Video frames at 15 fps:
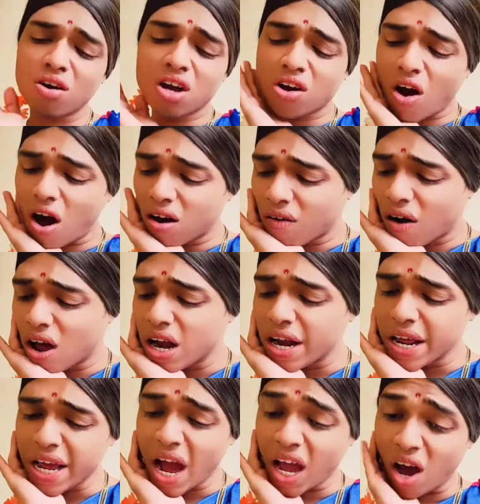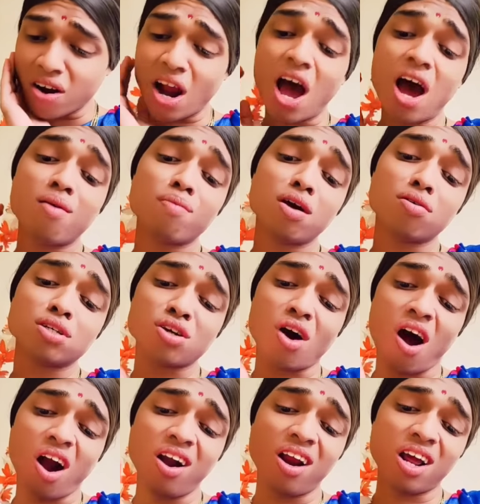कोई कॉल वॉल नहीं आया ना हमने कुछ
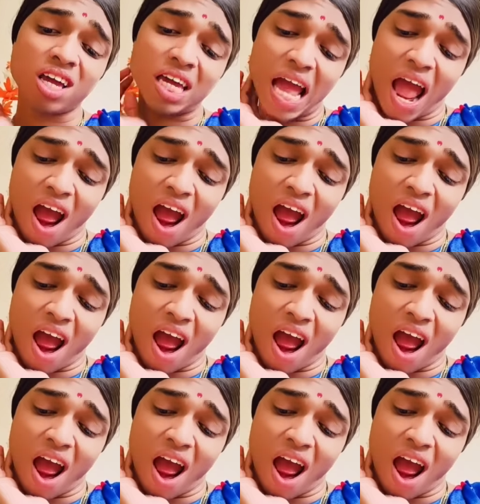ऑर्डर किया